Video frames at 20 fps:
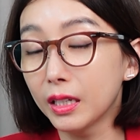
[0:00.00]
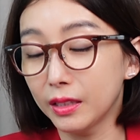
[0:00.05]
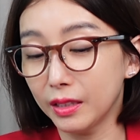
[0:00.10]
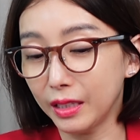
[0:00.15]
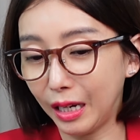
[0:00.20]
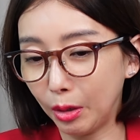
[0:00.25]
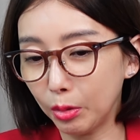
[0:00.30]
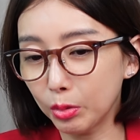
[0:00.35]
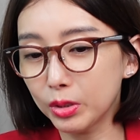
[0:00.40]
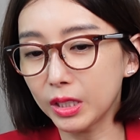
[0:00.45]

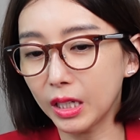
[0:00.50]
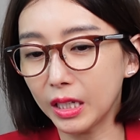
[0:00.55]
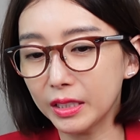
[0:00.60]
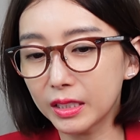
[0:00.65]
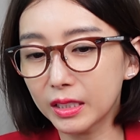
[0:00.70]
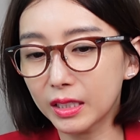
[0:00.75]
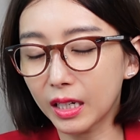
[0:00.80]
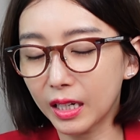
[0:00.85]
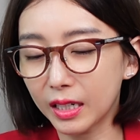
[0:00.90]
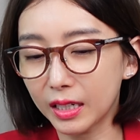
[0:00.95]
나오지
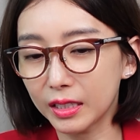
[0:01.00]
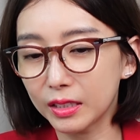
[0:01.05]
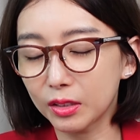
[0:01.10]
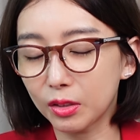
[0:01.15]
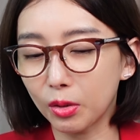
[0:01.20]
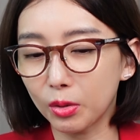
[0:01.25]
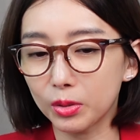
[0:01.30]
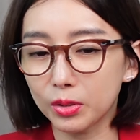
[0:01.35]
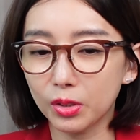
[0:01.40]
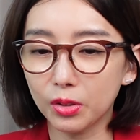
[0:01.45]
않을까라는
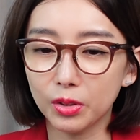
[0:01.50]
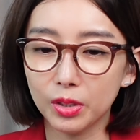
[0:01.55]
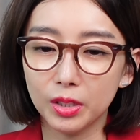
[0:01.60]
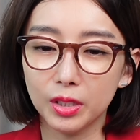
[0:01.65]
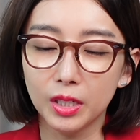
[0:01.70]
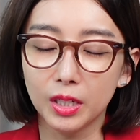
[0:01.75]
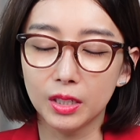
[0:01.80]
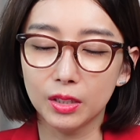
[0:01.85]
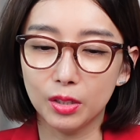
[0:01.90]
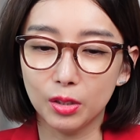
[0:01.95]
걱정이
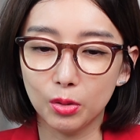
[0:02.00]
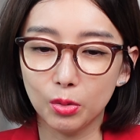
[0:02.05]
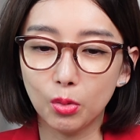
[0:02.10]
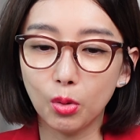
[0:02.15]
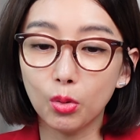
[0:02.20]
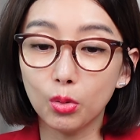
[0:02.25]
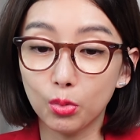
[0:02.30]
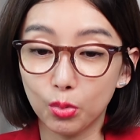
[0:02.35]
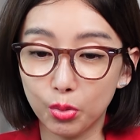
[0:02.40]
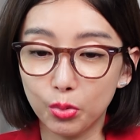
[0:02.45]

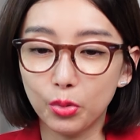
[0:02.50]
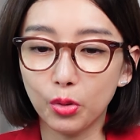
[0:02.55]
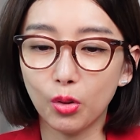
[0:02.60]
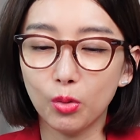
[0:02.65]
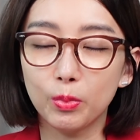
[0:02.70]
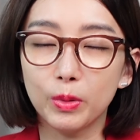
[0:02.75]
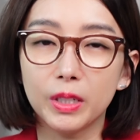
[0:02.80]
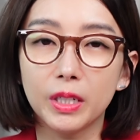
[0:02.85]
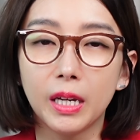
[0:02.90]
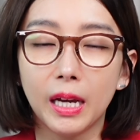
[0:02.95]
들고
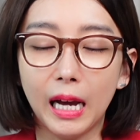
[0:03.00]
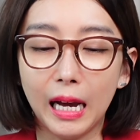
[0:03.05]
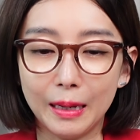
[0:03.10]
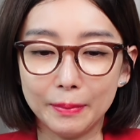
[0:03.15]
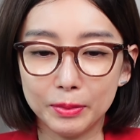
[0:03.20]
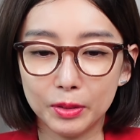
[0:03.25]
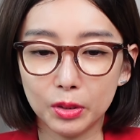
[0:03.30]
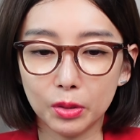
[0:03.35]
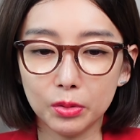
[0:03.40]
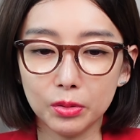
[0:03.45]
두려움이
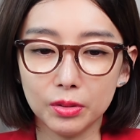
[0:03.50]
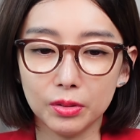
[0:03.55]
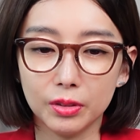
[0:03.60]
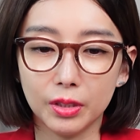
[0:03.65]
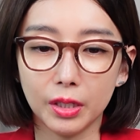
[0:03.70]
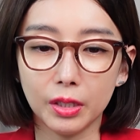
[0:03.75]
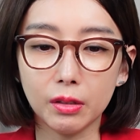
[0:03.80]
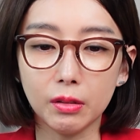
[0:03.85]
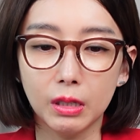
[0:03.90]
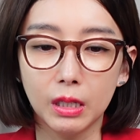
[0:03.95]

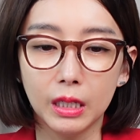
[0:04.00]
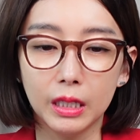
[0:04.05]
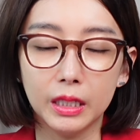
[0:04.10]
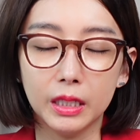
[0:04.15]
앞서는데요.